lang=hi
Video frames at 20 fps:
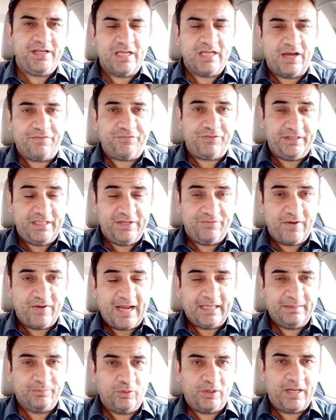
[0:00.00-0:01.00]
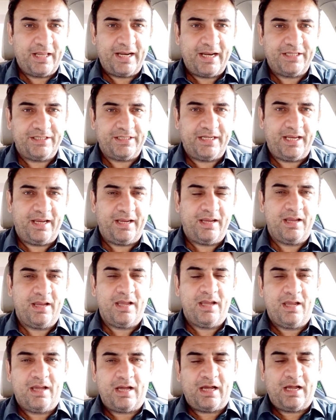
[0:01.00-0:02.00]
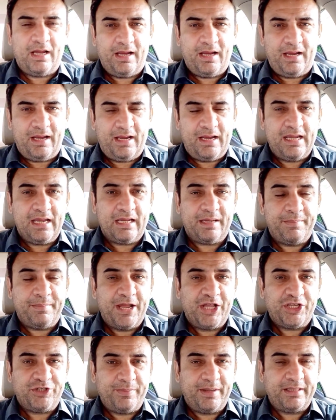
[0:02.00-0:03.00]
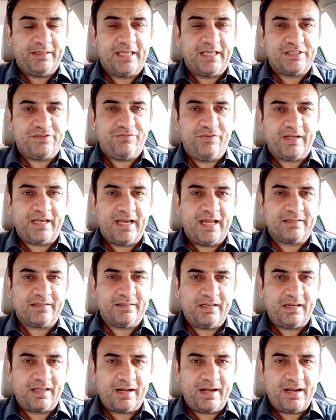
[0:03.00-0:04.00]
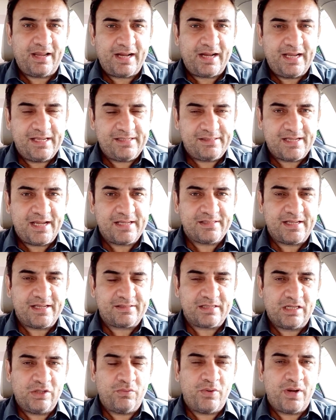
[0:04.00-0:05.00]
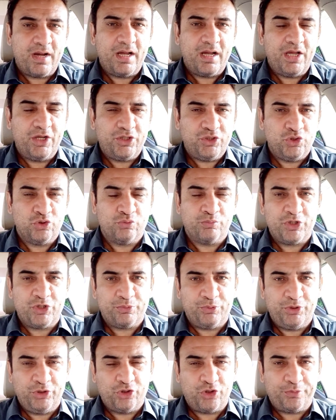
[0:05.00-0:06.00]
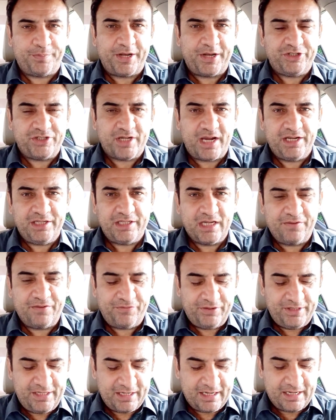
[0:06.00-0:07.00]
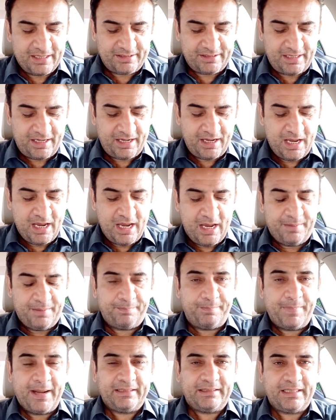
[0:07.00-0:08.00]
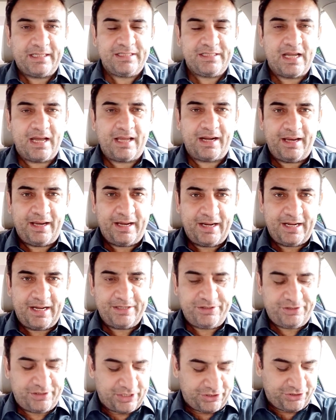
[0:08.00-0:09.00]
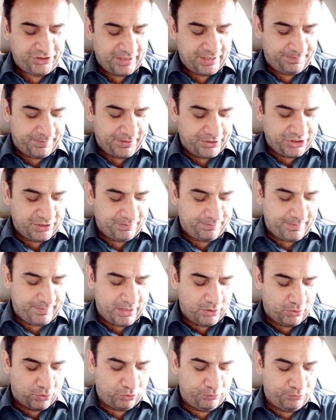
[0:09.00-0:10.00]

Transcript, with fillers: शाह आफरीदी वाद बॉलर हैं जिन्हें एक मैच में दस विकटें हासिल करने का एज़ाज़ हासिल हुआ यूँ मजमू तौर पर शाहन शाह आफरीदी का से बेहतर जा रहे हैं इस टेस्ट चैम्पियनशिप में और